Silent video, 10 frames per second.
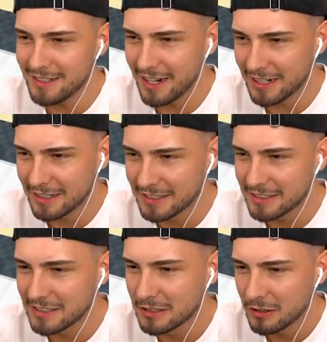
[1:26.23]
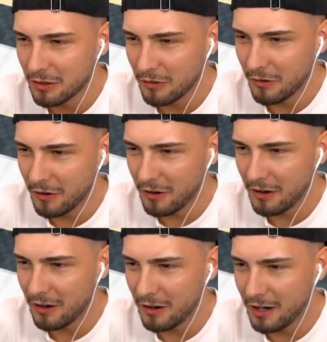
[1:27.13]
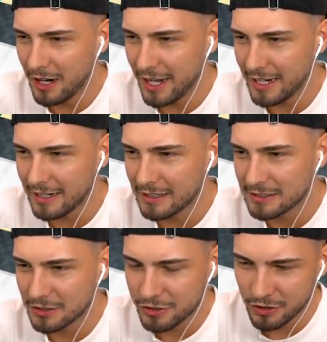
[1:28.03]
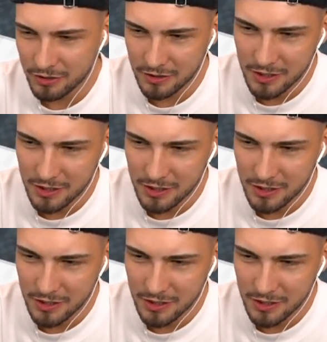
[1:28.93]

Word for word: Nuggets. Oh, lecker. So einen schönen